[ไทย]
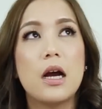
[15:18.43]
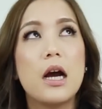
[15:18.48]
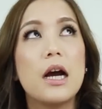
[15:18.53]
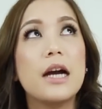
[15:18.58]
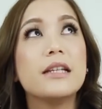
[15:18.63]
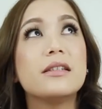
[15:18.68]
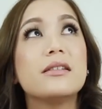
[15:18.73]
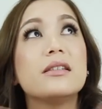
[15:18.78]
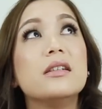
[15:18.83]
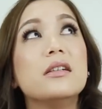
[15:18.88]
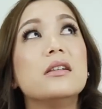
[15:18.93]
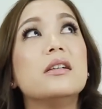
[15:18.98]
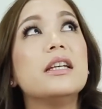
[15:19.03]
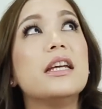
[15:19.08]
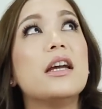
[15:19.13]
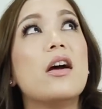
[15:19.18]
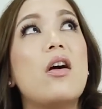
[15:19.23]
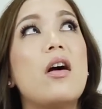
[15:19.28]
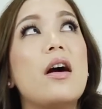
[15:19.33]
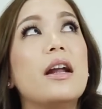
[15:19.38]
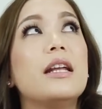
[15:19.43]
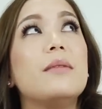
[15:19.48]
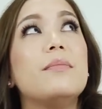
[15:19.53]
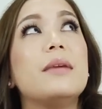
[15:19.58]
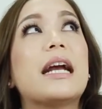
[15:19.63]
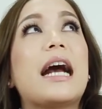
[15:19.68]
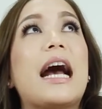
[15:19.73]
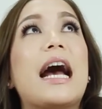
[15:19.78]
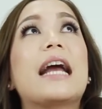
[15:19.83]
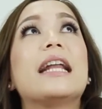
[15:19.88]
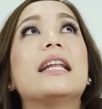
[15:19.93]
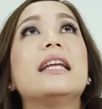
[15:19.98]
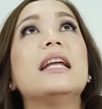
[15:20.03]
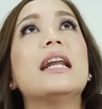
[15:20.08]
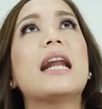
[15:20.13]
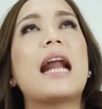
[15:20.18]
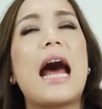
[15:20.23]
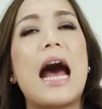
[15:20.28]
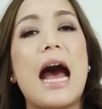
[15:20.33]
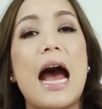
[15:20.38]
เคยซื้อยี่ห้อที่มีขาย
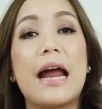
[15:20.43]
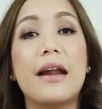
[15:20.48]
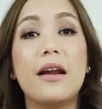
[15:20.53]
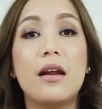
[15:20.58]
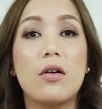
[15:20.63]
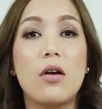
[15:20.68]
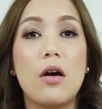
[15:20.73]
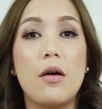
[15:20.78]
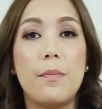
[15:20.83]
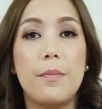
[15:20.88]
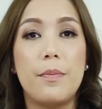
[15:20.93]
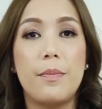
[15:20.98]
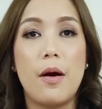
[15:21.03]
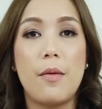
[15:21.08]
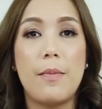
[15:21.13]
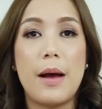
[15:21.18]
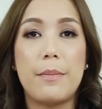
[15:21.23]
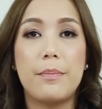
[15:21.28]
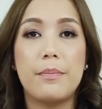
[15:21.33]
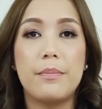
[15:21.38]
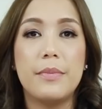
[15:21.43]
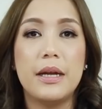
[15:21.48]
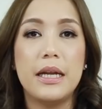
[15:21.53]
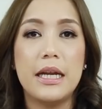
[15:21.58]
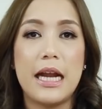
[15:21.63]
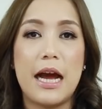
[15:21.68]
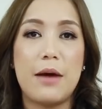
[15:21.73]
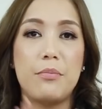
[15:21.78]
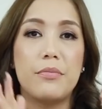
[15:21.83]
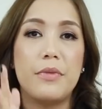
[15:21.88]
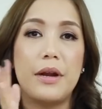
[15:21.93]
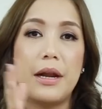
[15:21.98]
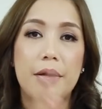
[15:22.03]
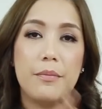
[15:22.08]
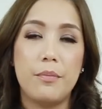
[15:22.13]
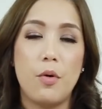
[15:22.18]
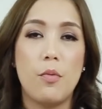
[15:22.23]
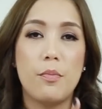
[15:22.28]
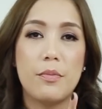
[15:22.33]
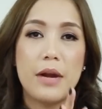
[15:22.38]
ที่ร้านแล้วก็พอแบบไม่ได้
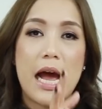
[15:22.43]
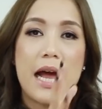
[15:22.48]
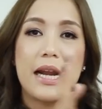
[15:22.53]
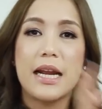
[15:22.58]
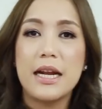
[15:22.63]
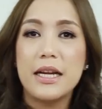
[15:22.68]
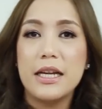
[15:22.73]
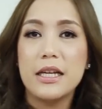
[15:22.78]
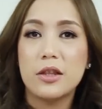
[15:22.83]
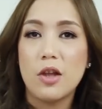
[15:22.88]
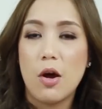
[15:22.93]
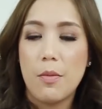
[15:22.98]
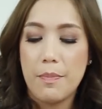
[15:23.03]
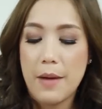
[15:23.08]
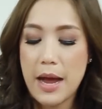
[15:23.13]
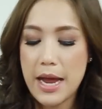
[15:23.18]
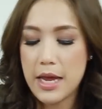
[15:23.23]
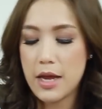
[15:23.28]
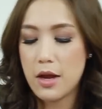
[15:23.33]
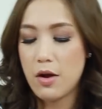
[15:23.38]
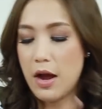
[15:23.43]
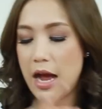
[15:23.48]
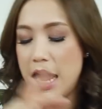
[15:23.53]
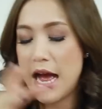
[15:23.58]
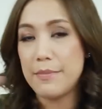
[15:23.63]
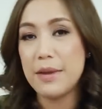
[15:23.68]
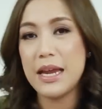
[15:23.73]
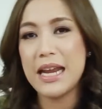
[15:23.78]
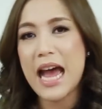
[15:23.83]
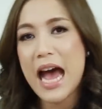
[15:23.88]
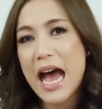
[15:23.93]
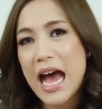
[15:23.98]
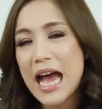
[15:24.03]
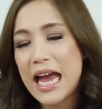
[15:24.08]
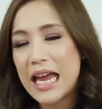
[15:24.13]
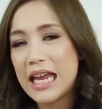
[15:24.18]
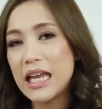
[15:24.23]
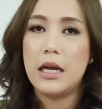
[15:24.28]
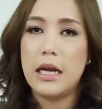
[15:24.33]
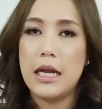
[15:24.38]
ทำผมร้านนั้นอีกต่อไปก็หาไม่ได้
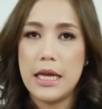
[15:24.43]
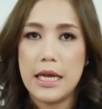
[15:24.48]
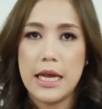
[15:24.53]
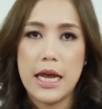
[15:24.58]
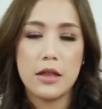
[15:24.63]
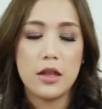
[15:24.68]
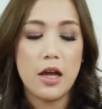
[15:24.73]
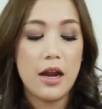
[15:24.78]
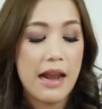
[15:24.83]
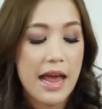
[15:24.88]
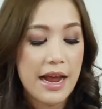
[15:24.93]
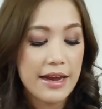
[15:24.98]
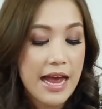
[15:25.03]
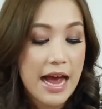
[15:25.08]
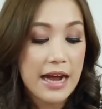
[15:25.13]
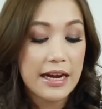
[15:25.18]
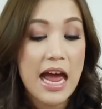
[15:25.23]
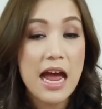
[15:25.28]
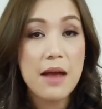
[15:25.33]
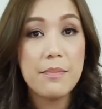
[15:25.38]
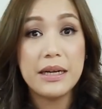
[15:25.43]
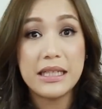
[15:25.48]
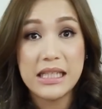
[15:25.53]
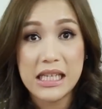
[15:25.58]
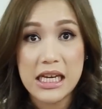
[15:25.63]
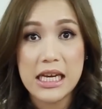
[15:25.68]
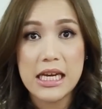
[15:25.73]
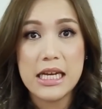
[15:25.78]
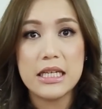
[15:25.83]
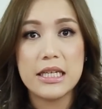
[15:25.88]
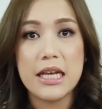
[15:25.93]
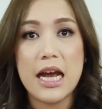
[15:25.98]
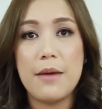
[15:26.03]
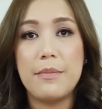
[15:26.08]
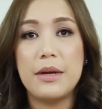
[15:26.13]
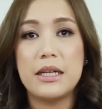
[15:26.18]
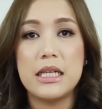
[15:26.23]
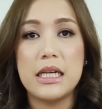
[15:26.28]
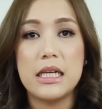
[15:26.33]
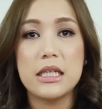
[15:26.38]
อะไรอย่างเงี้ยตอนแรกอยากได้บัตทีส
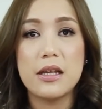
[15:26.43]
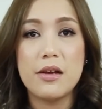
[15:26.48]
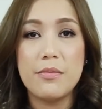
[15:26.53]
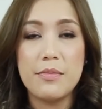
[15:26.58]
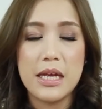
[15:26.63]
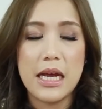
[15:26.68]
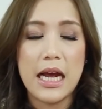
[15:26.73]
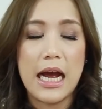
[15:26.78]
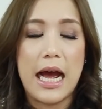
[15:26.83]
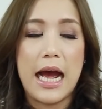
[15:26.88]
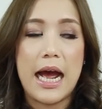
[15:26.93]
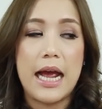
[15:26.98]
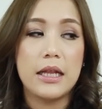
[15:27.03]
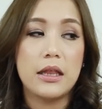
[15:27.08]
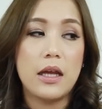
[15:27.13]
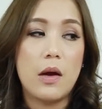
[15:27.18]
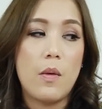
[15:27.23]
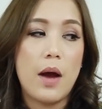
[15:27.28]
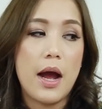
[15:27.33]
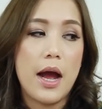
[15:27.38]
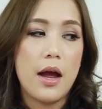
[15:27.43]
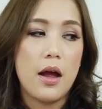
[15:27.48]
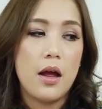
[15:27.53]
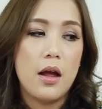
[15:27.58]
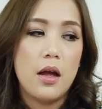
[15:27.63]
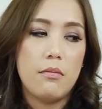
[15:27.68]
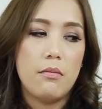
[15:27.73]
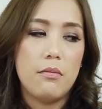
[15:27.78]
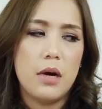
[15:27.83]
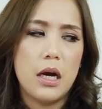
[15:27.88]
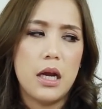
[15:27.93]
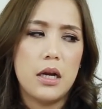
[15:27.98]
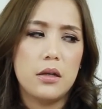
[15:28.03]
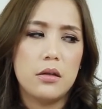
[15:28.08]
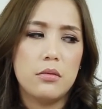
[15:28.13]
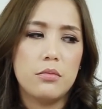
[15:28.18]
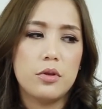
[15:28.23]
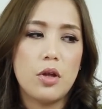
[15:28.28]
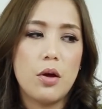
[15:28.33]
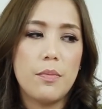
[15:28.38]
ค่ะบัตทีสก็มีขายแต่ว่าเหมือน
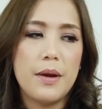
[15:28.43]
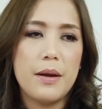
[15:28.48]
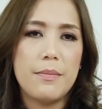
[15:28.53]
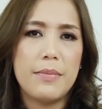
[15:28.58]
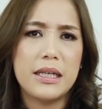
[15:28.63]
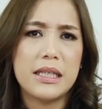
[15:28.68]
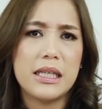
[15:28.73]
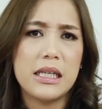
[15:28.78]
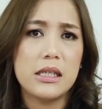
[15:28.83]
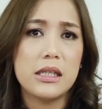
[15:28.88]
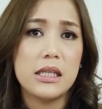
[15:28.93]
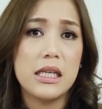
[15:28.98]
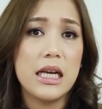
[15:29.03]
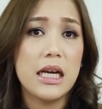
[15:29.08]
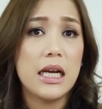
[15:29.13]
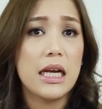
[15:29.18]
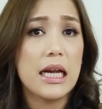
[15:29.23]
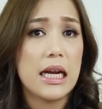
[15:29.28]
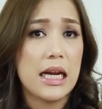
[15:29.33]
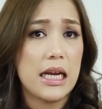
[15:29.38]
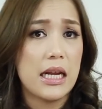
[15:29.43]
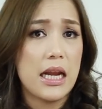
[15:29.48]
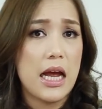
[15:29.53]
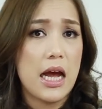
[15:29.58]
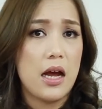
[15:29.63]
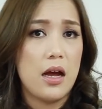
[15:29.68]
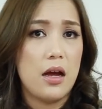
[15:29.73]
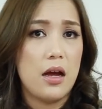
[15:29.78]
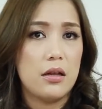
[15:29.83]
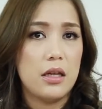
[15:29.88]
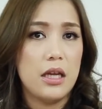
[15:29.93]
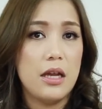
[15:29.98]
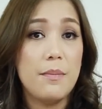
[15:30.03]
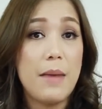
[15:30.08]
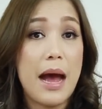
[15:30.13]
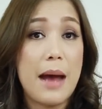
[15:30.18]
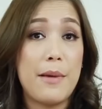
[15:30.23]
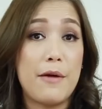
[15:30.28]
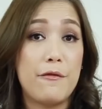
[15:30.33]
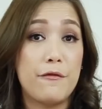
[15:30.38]
ต้องเป็นบัตทีสที่อังกฤษที่
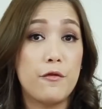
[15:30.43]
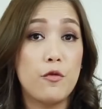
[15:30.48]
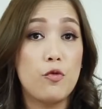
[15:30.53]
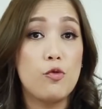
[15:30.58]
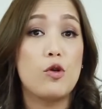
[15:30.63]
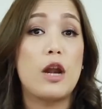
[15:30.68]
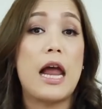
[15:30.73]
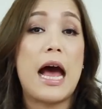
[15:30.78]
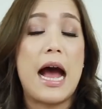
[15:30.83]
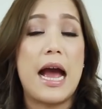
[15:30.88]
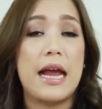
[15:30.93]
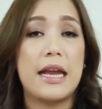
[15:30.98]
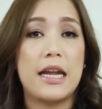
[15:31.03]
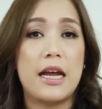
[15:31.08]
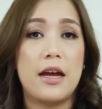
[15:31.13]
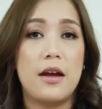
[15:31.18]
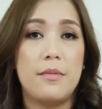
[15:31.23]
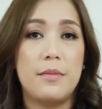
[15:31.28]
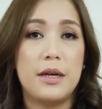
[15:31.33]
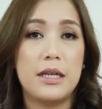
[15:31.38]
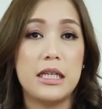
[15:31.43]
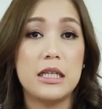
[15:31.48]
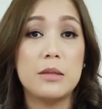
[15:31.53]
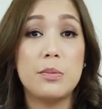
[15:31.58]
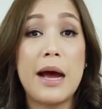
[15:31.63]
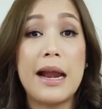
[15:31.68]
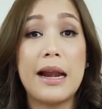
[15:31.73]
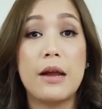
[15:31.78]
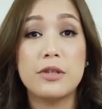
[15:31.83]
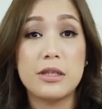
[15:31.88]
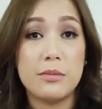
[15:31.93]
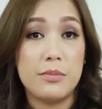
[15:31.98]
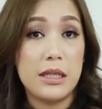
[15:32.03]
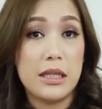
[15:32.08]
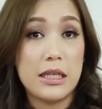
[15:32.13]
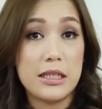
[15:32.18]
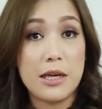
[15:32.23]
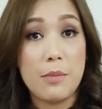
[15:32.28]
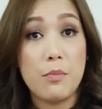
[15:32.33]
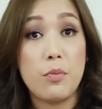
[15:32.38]
มาแบบฟูลไลน์นะบัตทีสว่าเราจะมี
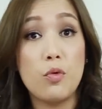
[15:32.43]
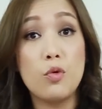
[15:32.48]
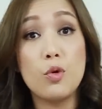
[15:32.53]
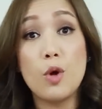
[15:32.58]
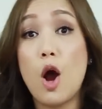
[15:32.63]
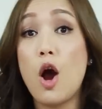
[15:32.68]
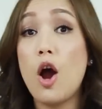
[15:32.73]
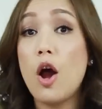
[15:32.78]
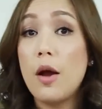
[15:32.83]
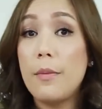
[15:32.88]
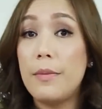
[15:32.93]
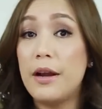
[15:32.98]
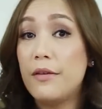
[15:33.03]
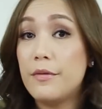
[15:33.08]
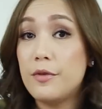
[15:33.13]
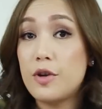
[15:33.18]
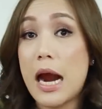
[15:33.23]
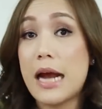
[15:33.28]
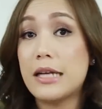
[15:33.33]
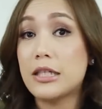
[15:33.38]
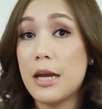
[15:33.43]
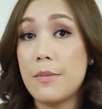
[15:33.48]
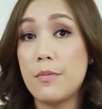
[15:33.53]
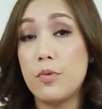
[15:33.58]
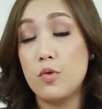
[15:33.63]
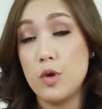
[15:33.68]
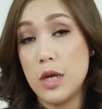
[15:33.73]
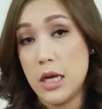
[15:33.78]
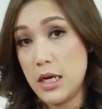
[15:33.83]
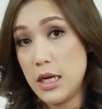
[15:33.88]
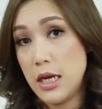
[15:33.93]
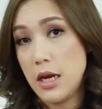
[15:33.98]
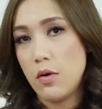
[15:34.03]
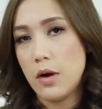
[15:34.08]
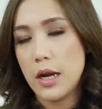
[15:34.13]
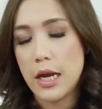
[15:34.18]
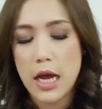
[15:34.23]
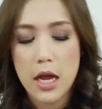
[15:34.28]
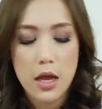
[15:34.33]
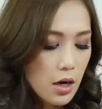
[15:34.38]
แต่แชมพูเนาะเป็นดรายแชมพูอย่างเดียว
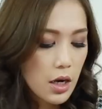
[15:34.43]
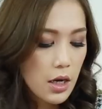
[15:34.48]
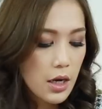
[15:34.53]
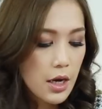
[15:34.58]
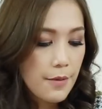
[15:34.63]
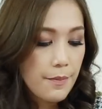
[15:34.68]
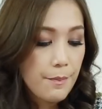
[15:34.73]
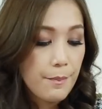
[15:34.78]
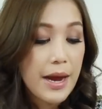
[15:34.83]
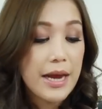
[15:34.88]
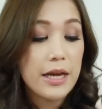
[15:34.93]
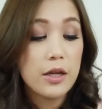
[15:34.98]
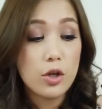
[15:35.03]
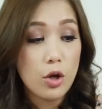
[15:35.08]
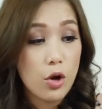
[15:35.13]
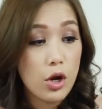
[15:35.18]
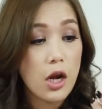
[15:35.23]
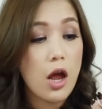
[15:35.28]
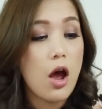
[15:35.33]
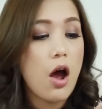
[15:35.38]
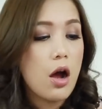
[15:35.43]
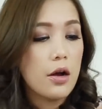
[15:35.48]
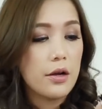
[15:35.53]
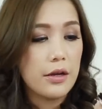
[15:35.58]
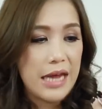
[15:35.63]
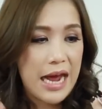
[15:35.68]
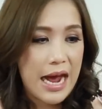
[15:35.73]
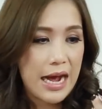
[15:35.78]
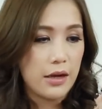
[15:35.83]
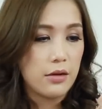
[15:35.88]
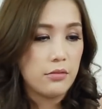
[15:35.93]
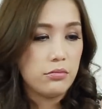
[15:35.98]
เลยเนี่ยก็เลยไปทดลองอยาก